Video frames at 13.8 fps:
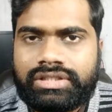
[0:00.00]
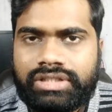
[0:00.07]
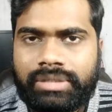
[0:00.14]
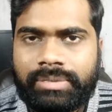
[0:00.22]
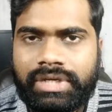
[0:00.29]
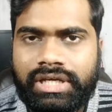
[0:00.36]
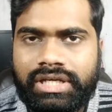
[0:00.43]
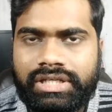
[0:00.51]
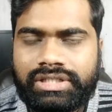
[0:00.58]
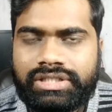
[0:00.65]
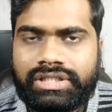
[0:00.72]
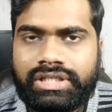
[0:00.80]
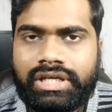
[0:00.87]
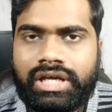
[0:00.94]
समय
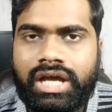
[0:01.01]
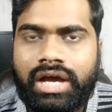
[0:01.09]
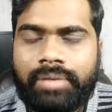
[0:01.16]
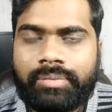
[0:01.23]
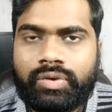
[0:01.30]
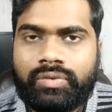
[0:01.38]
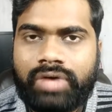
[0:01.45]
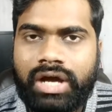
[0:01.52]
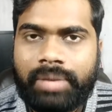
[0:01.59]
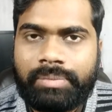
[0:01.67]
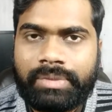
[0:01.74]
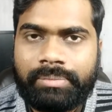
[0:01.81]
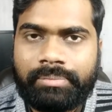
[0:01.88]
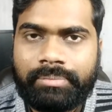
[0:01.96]
इससे आपको वहाँ
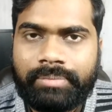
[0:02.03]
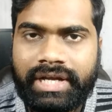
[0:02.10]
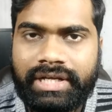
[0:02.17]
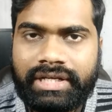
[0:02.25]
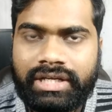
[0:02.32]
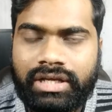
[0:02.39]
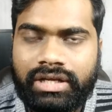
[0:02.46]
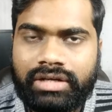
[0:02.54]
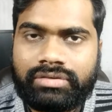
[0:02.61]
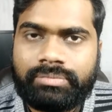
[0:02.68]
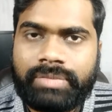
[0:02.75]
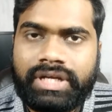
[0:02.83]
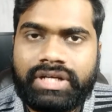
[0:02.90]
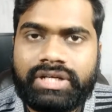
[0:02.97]
पे बैठकर
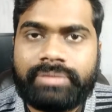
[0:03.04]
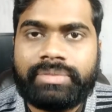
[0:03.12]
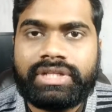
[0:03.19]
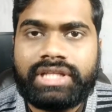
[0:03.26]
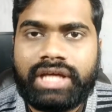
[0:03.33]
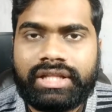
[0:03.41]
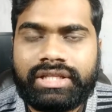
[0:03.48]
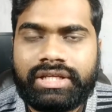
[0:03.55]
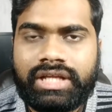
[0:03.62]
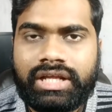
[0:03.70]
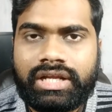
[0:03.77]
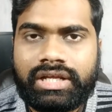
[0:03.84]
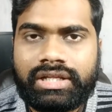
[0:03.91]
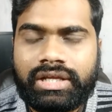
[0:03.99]
बैटरी पे ध्यान देना
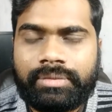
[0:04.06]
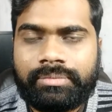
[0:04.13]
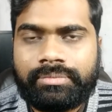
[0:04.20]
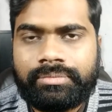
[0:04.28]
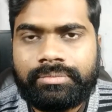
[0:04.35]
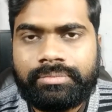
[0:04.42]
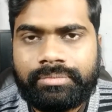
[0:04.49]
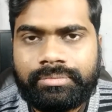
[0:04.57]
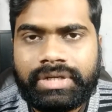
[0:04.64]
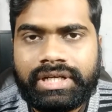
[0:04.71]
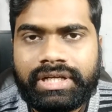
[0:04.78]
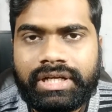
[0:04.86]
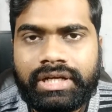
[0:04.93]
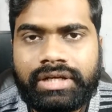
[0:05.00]
रहना
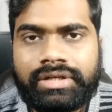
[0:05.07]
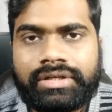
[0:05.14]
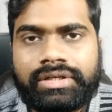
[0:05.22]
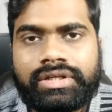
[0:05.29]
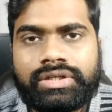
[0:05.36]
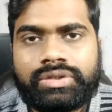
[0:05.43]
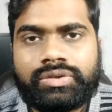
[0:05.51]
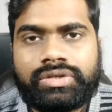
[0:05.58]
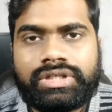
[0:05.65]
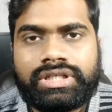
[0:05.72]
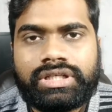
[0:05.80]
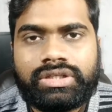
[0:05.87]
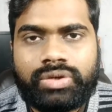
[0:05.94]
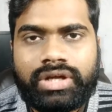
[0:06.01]
पड़ेगा क्योंकि
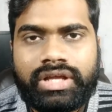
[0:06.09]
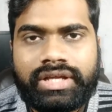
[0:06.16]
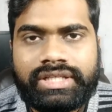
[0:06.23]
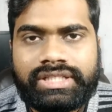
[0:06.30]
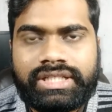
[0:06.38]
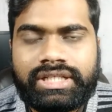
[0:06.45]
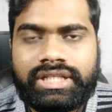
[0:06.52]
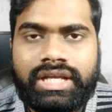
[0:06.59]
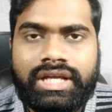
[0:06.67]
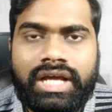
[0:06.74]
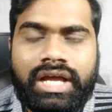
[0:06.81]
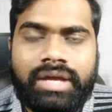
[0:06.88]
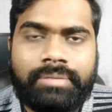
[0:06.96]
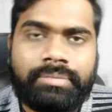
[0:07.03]
ये थोड़ा रिस्की
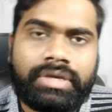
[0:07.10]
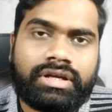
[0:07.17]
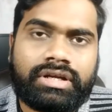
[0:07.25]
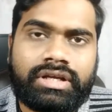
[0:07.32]
तरीका है पर